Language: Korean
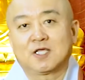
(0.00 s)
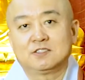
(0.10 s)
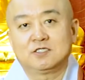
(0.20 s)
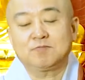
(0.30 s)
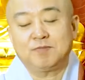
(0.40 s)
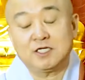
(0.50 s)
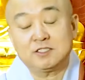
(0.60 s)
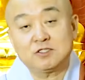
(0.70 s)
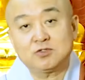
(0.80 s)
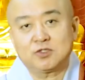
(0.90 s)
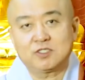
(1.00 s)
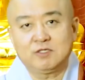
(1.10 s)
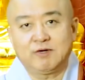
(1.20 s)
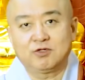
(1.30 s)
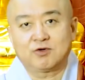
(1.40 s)
즉 팔정도를
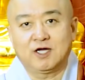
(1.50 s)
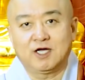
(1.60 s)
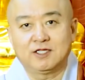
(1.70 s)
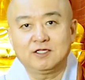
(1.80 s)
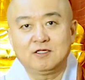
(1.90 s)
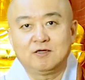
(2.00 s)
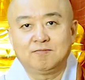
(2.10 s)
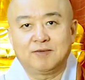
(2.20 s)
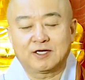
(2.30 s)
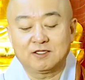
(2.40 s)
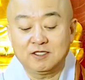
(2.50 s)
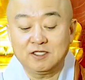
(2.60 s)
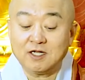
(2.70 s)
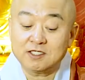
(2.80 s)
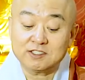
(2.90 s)
기반으로 한 바른
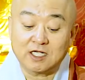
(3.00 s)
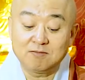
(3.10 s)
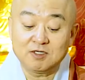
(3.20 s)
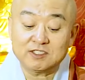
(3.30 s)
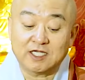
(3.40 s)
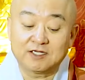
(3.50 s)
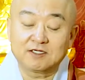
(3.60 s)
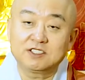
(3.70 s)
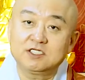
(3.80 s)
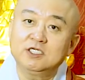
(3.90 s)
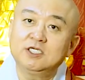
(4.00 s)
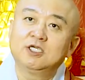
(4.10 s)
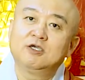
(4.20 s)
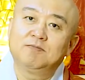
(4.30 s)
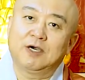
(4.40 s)
이러한 삶을 사는 것이
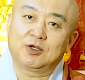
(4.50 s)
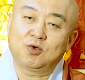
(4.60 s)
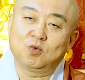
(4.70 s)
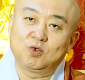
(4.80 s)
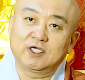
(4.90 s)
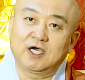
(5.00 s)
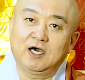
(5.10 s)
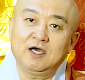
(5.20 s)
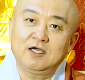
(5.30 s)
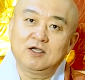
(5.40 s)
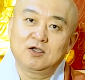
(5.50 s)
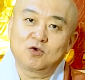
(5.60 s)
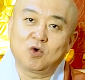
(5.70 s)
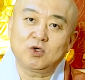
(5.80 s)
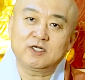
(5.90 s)
바로 우리가
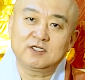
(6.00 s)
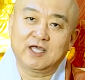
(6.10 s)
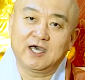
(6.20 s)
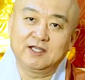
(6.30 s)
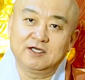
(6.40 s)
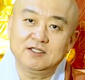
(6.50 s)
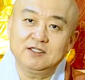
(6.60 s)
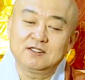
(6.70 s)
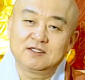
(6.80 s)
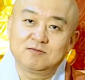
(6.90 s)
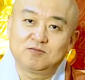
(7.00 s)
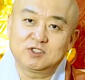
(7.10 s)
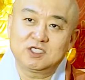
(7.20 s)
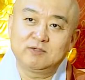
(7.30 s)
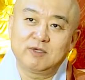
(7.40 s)
고기를 대하는
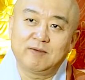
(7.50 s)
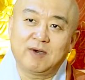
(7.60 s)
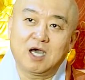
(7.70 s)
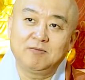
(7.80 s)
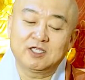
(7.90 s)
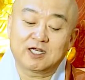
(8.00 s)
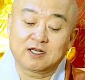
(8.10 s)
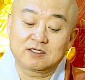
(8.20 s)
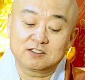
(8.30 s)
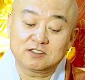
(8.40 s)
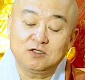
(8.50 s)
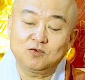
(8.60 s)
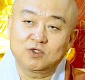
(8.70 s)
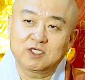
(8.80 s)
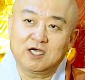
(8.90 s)
부처님의 마음이다라는 것을
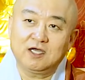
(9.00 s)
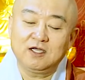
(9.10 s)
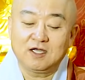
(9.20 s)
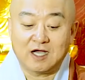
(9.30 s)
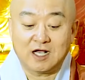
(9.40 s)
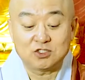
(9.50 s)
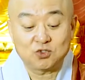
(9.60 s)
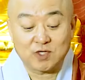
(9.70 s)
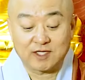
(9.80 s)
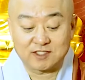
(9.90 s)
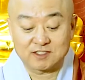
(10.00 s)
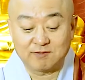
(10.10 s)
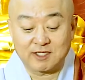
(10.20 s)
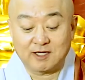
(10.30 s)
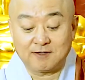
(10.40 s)
우리가 알 수가
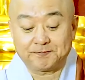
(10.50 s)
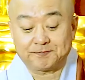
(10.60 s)
있겠습니다.